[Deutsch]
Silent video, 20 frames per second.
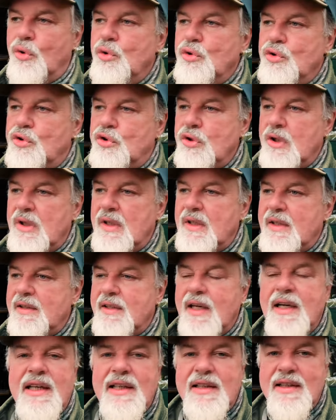Und
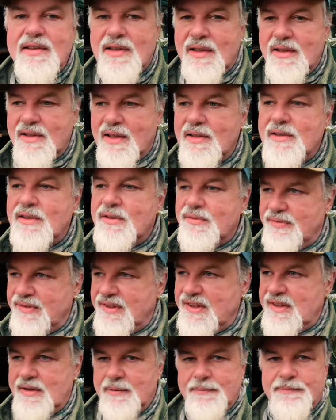dann geht das an, ans
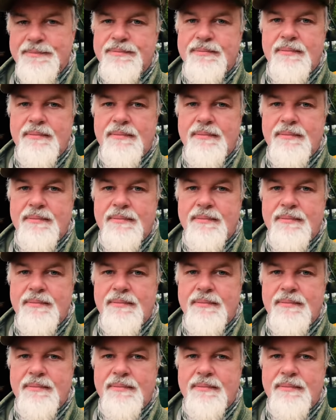Wie.